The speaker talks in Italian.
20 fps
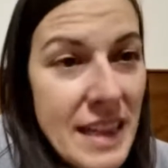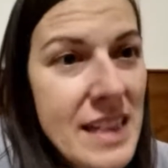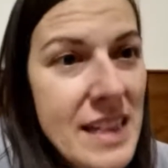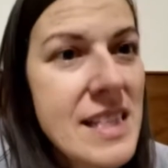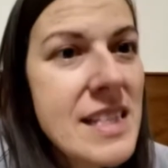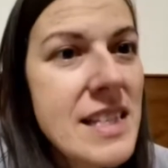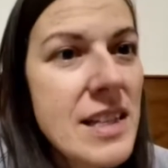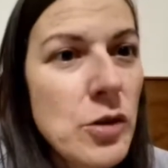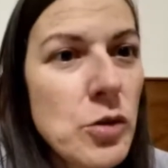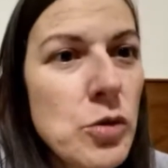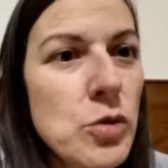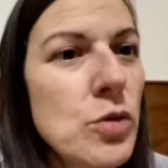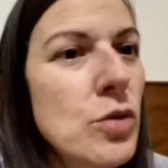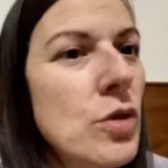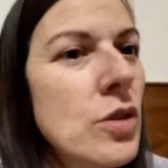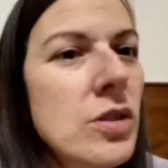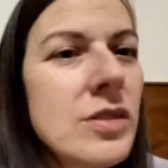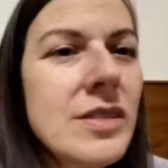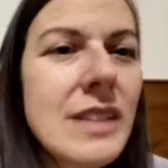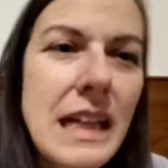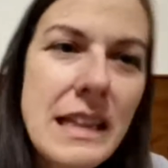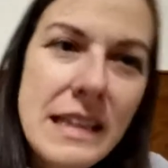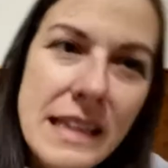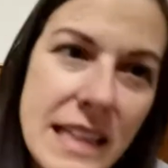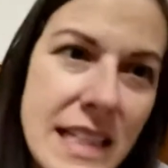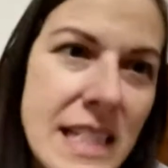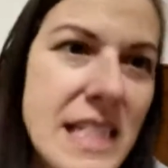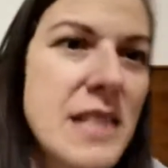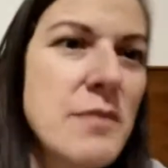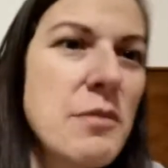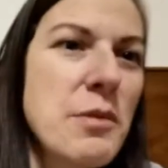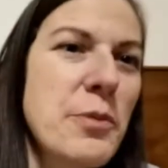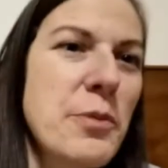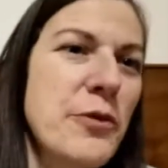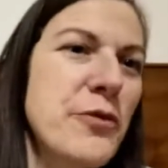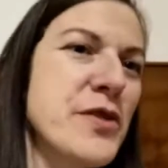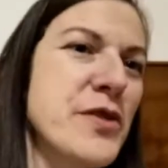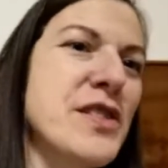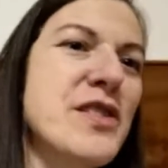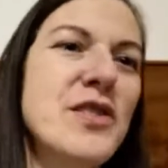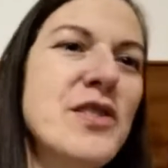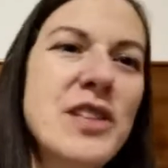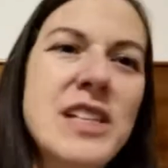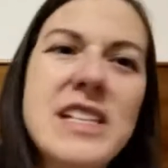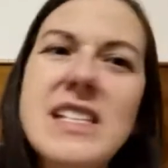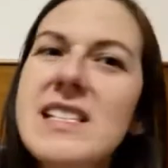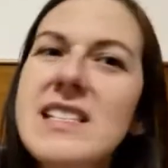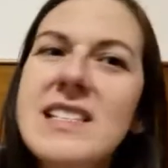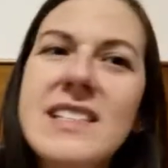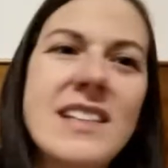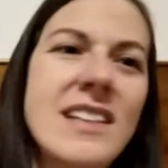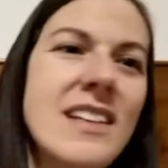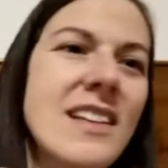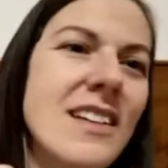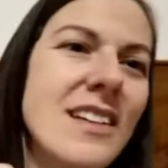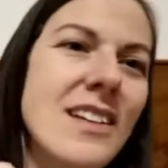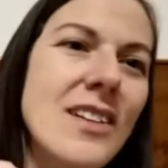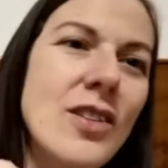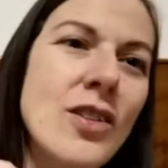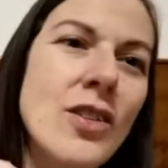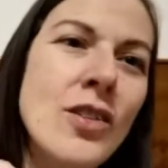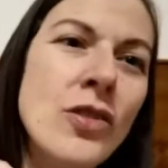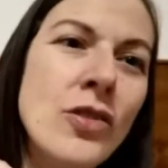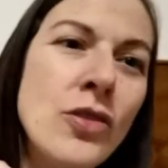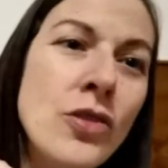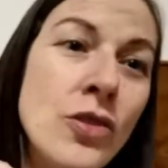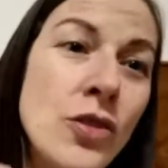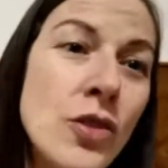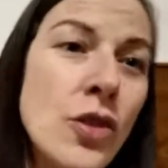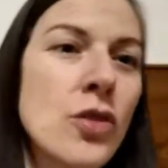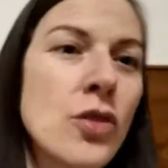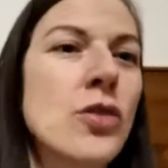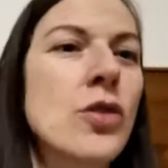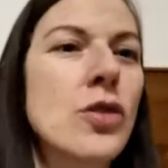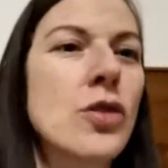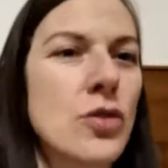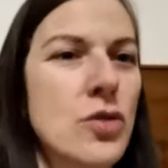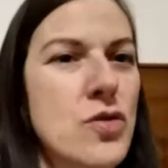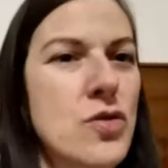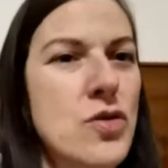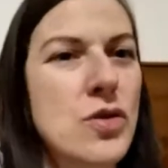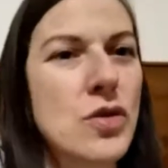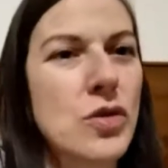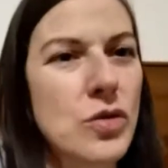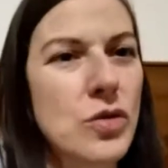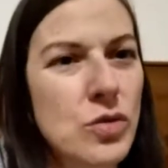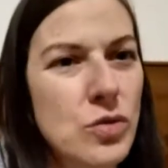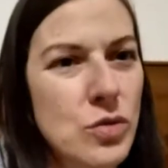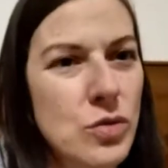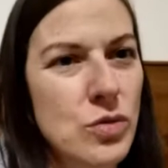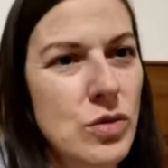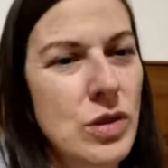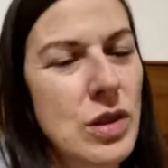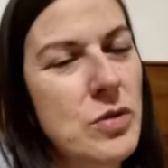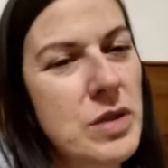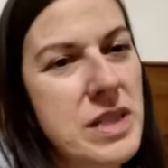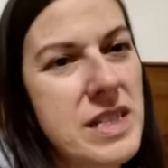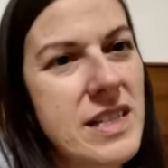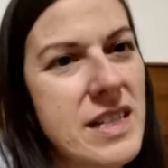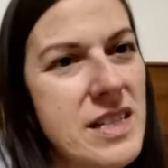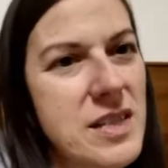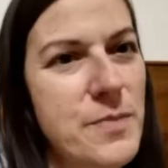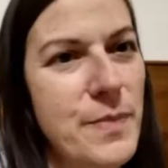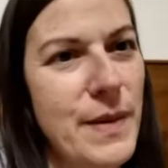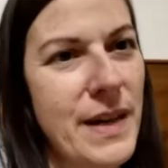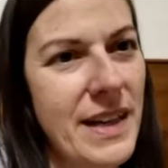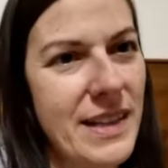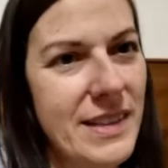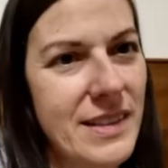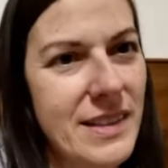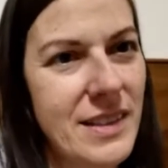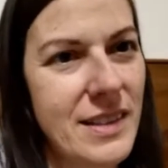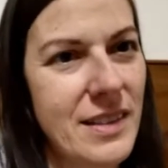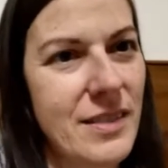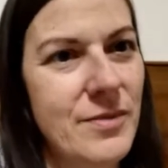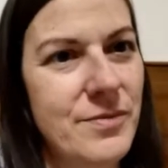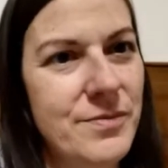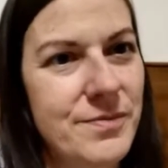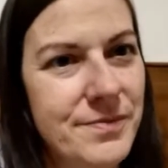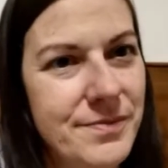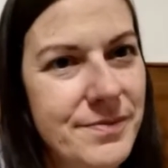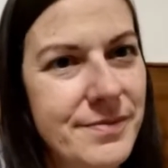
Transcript: ti assicuro tantissimi professionisti non conoscono tutti questi aspetti.